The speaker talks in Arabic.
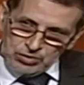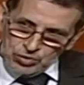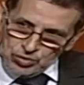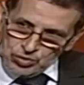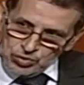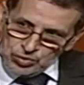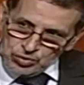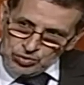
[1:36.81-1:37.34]

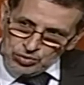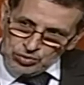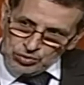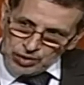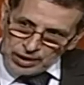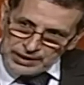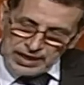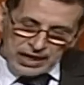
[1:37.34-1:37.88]

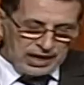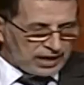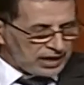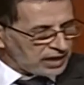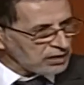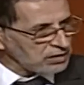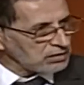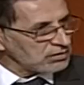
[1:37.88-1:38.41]
وحنا
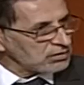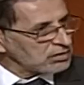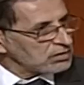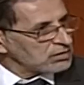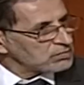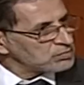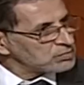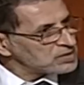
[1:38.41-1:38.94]
الآن
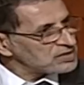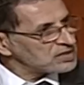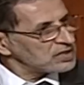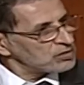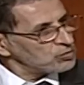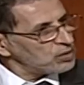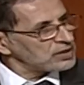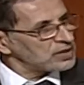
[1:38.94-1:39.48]

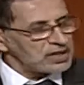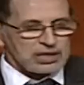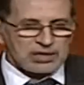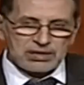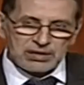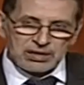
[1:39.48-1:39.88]
بصدد وضع